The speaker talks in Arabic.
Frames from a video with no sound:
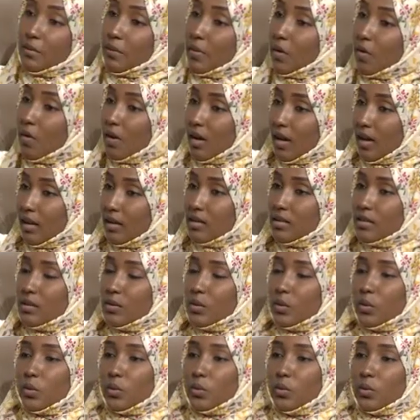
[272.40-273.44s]
به
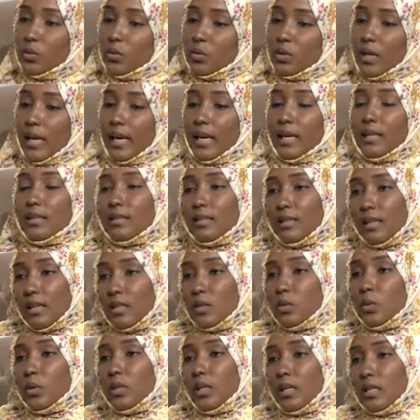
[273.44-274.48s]
خالص ولاقينا
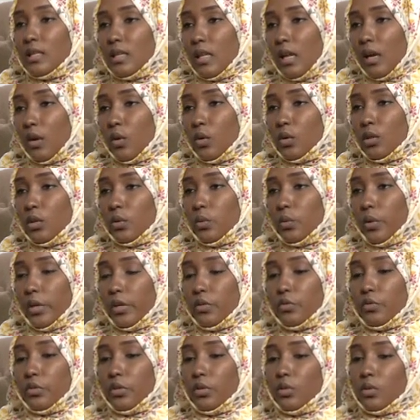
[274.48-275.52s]
الناس والناس لاقونا
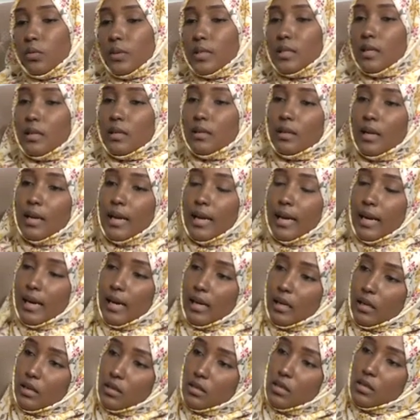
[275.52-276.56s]
وعرفوا انه مثلا
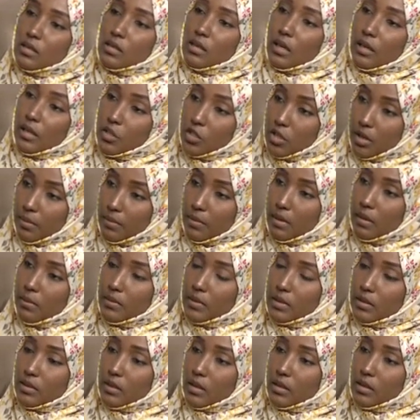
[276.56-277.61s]
القصص الايجابيه اللي
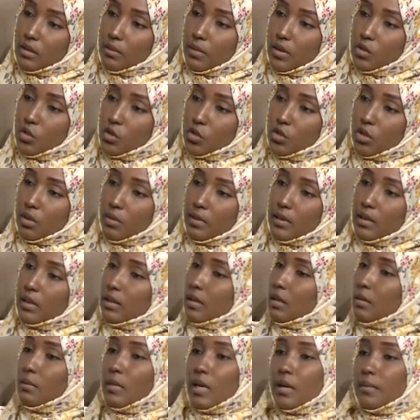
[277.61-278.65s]
بتتكتب على السوشيال ميديا
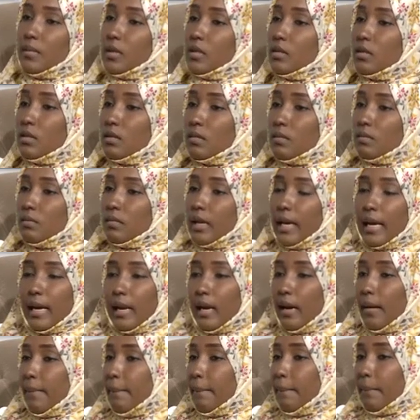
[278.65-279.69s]
دي ما بس
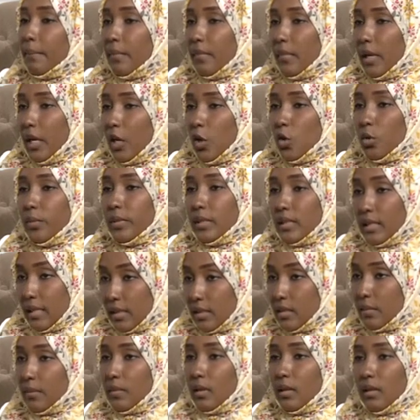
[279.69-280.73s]
كلام حلو
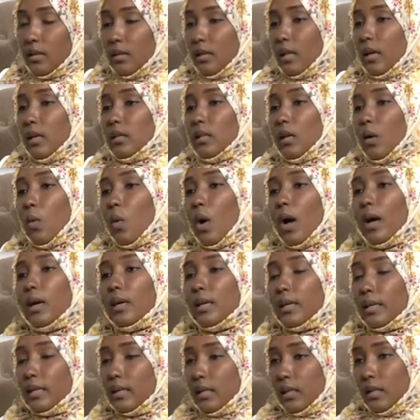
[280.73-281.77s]
بيتكتب يعني ده ده
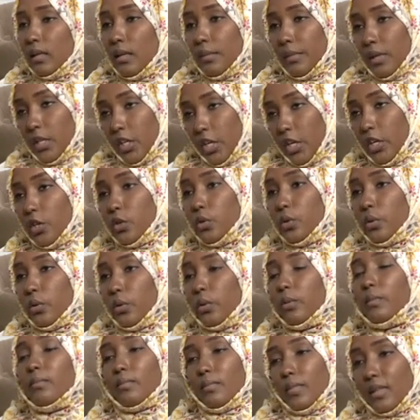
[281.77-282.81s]
واقع احنا بنعيشه
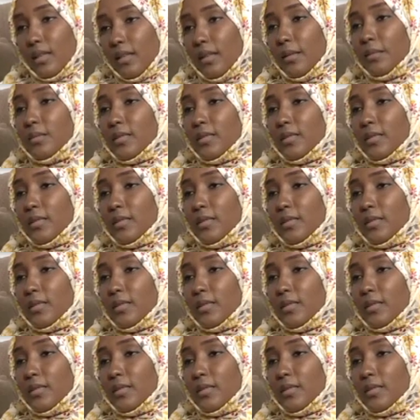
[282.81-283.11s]
بالضبط